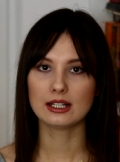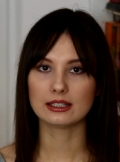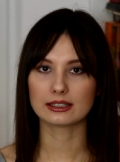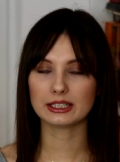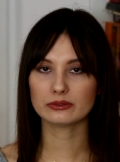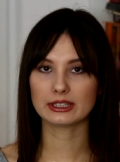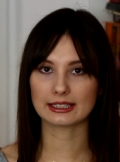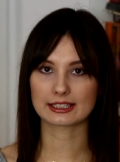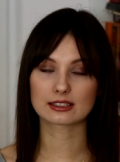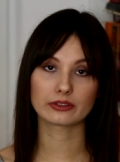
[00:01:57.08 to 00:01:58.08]
E, Giną w tej
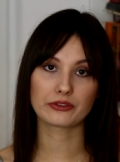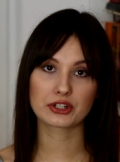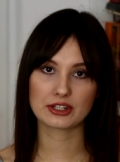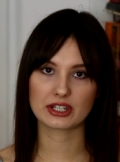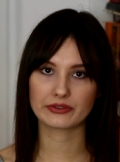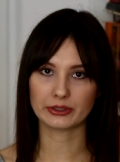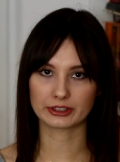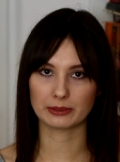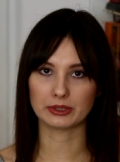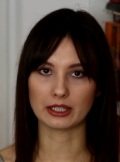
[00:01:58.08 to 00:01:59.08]
katastrofie wszyscy z
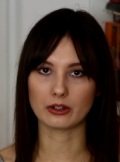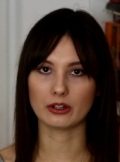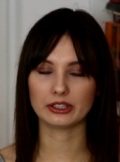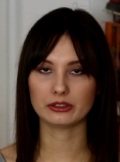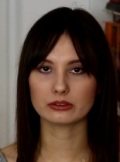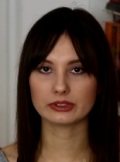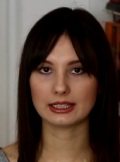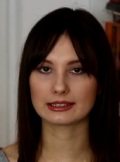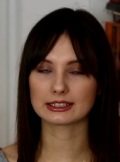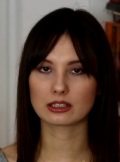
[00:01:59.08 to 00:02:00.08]
wyjątkiem niego i on w tej
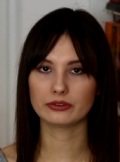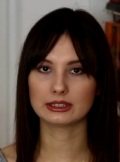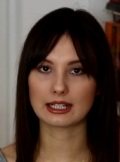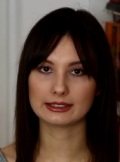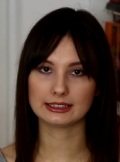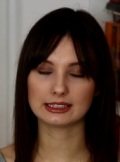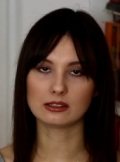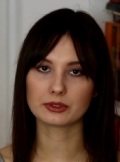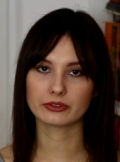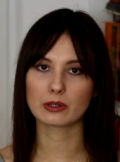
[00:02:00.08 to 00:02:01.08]
katastrofie traci
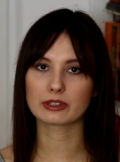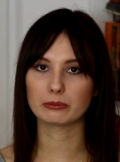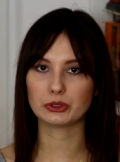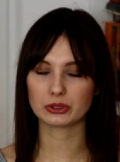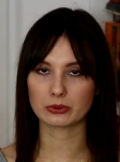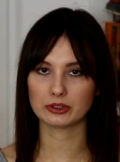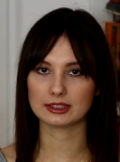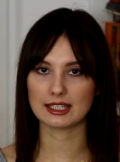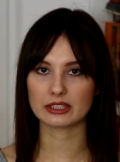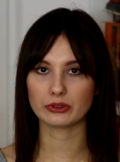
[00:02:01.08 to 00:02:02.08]
całą swoją najbliższą
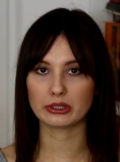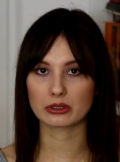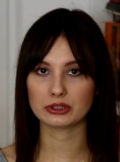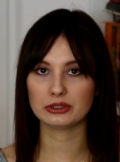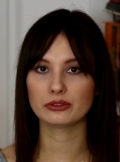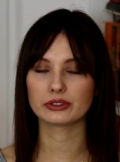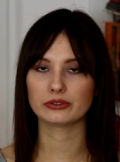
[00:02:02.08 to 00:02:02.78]
rodzinę, swoich rodziców,